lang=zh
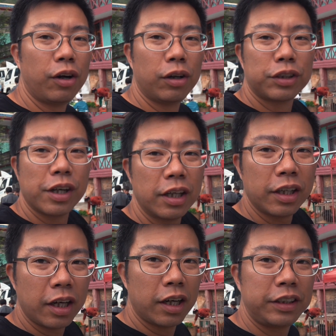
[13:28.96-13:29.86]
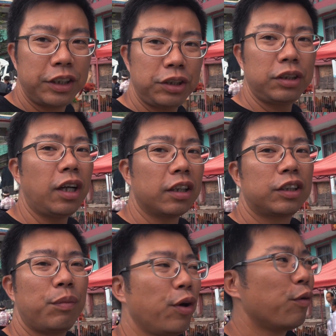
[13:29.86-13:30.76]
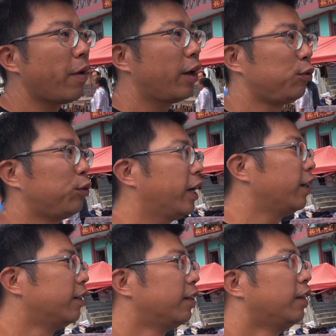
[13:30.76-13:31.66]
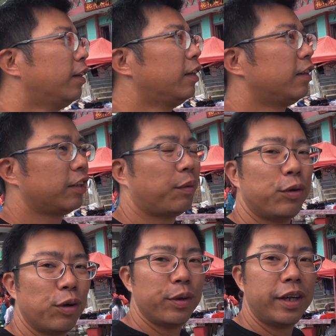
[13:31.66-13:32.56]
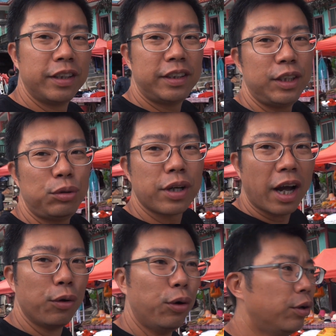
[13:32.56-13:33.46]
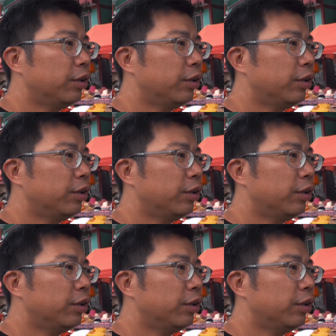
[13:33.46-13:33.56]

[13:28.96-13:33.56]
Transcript: 后整个集市上是没有卖鱼的。那么我们继续赶路。